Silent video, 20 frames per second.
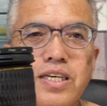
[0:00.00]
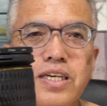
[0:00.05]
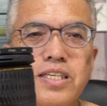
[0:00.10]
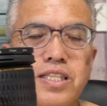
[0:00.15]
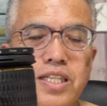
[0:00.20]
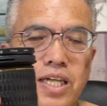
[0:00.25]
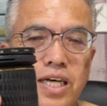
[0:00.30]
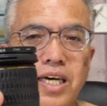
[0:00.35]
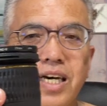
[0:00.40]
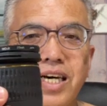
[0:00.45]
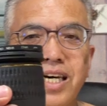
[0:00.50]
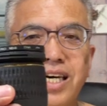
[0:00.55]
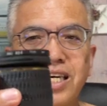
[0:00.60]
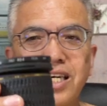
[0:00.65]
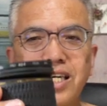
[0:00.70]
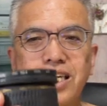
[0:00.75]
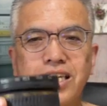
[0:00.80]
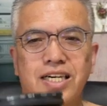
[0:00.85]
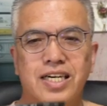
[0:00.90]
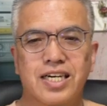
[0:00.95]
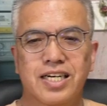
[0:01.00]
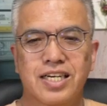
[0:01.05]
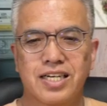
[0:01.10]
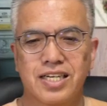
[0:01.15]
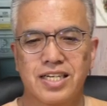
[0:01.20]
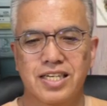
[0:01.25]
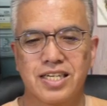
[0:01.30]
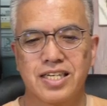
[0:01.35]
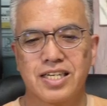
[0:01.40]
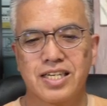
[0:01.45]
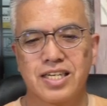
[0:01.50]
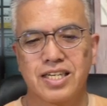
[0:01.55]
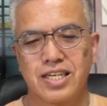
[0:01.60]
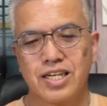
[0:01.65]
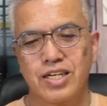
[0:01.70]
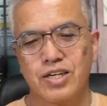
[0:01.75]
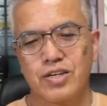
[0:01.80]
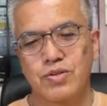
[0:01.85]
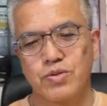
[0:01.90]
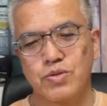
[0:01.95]
きて
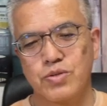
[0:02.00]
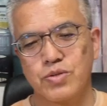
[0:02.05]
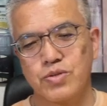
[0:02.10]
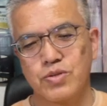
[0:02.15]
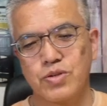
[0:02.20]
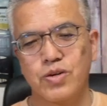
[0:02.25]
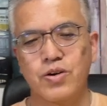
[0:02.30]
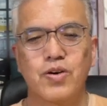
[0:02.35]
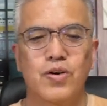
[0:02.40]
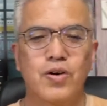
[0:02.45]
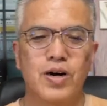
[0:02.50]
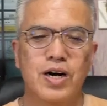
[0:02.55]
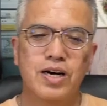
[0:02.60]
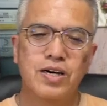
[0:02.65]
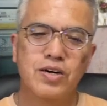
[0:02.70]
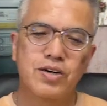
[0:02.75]
後ろ